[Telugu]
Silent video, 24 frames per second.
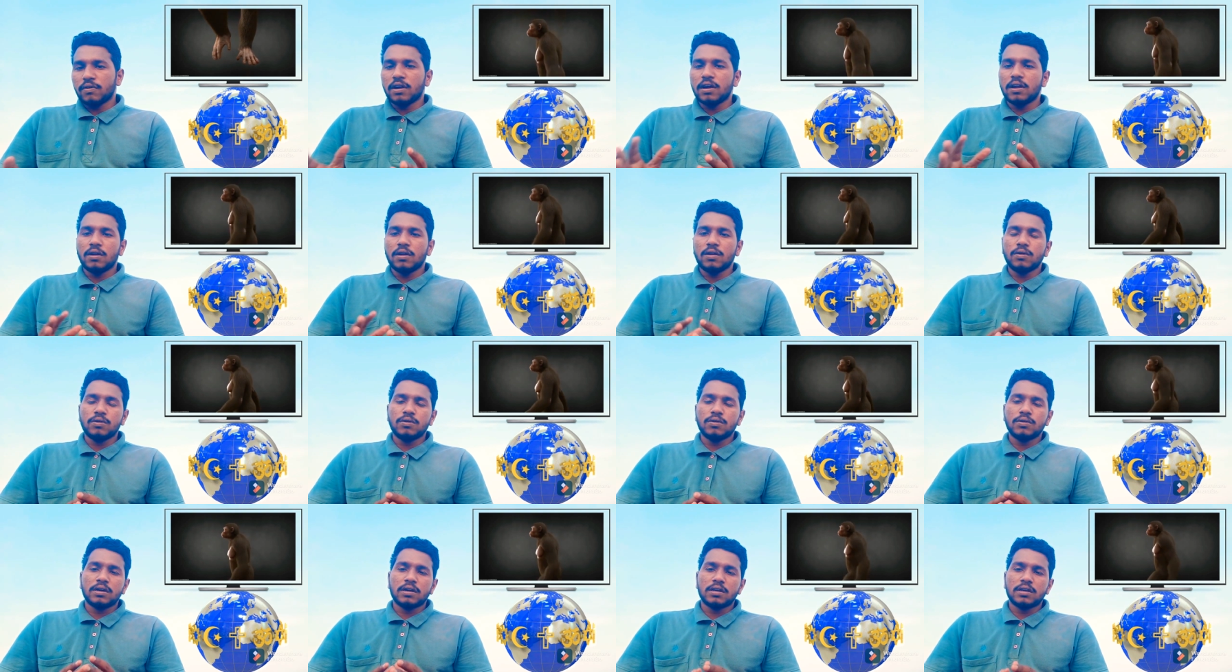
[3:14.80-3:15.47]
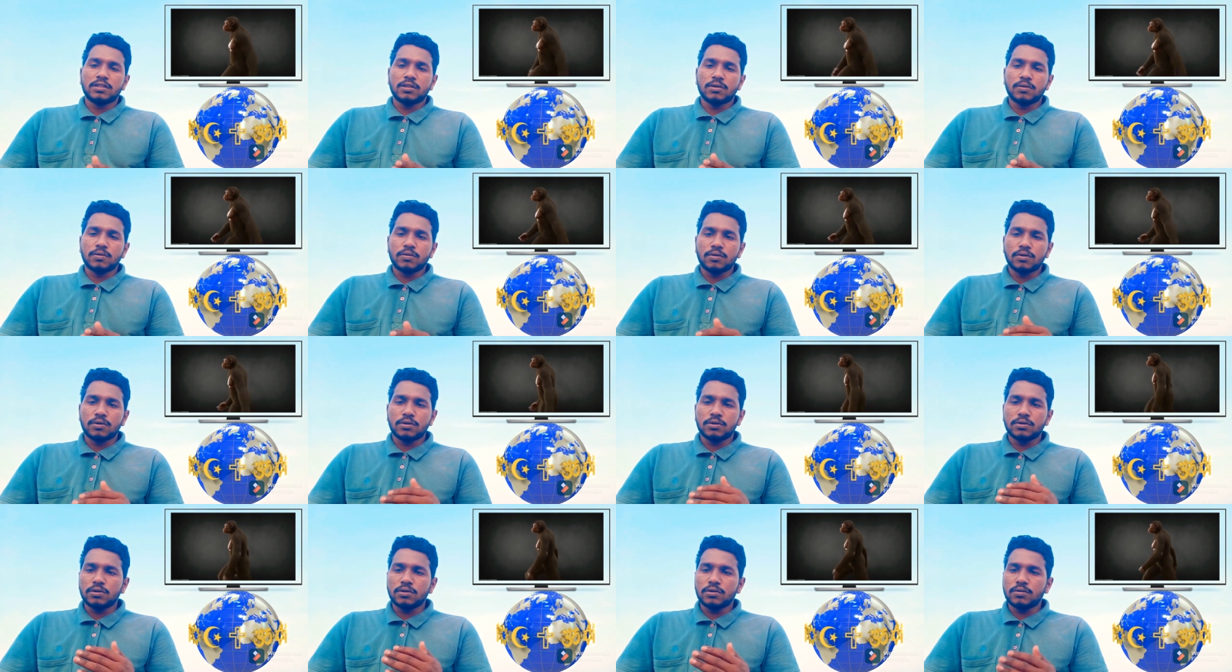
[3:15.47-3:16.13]
వేళ్ళు
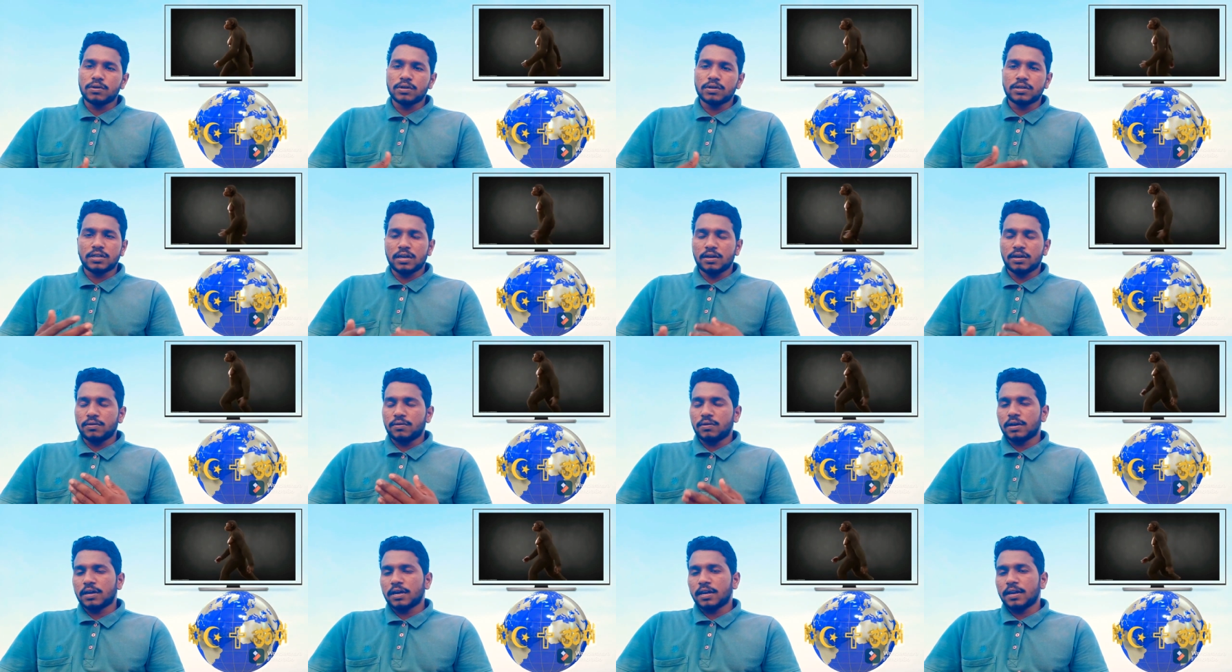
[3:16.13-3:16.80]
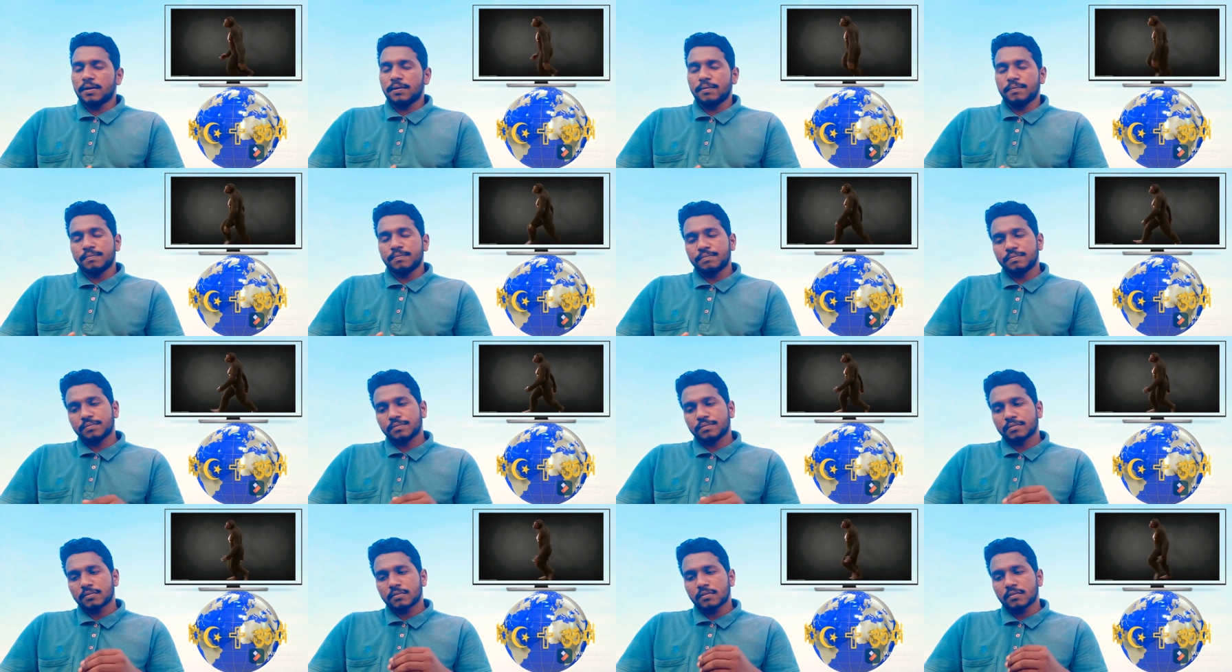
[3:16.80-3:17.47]
తినుకుంటూ వచ్చారు ఓకేనా
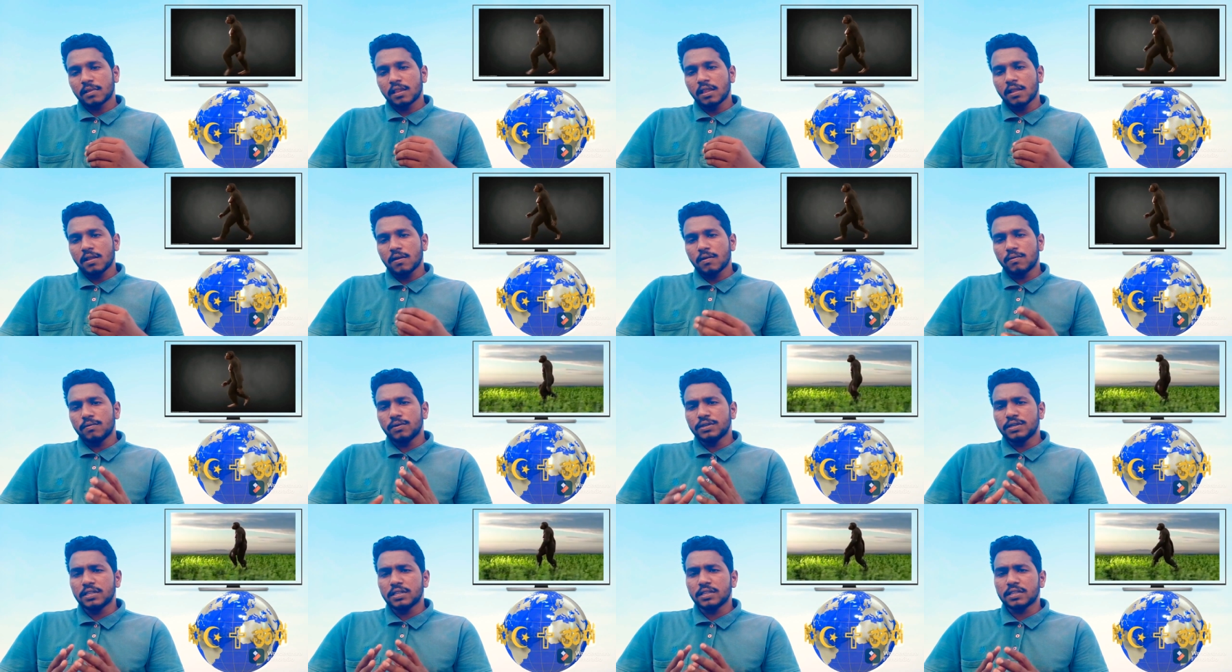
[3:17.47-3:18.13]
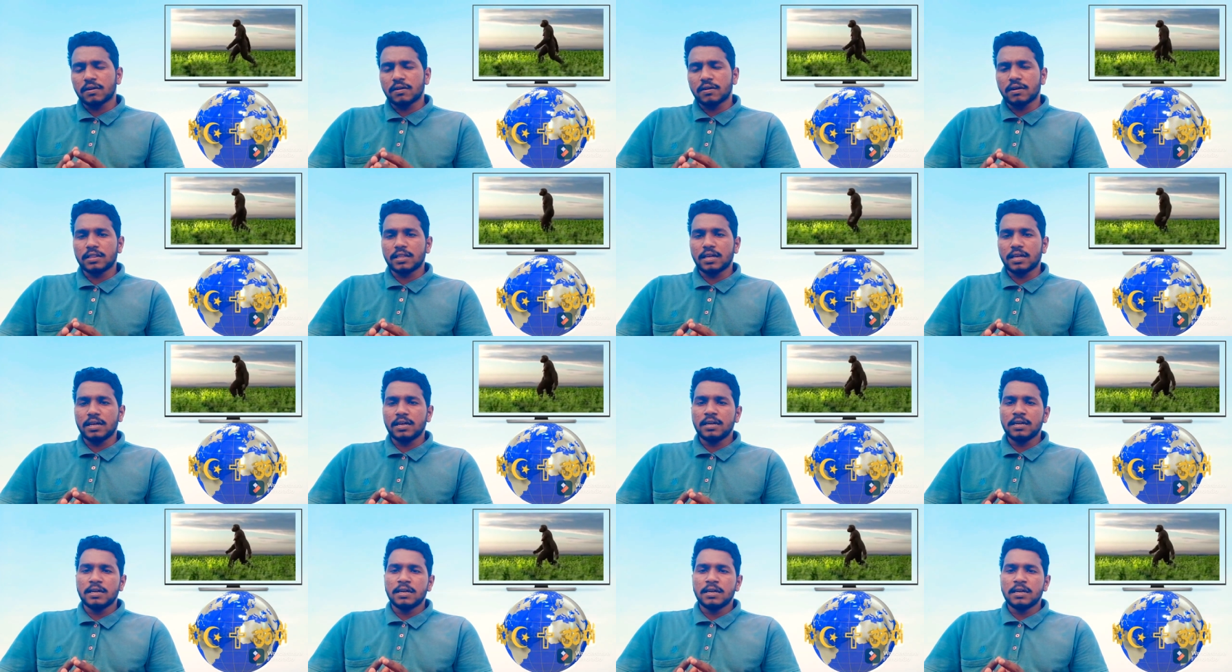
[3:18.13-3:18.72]
వచ్చిన తర్వాత